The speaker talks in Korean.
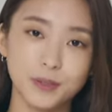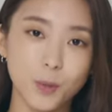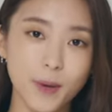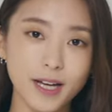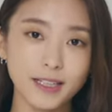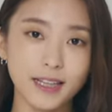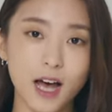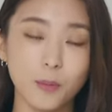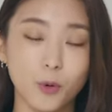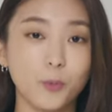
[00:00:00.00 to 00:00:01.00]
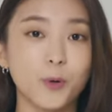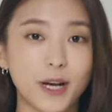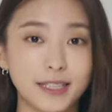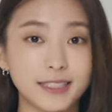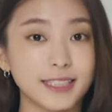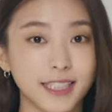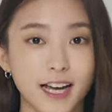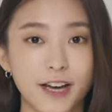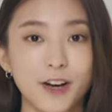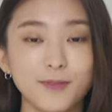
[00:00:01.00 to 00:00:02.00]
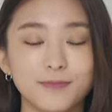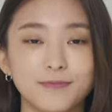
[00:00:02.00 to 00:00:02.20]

소망이나 목표가 있으신가요?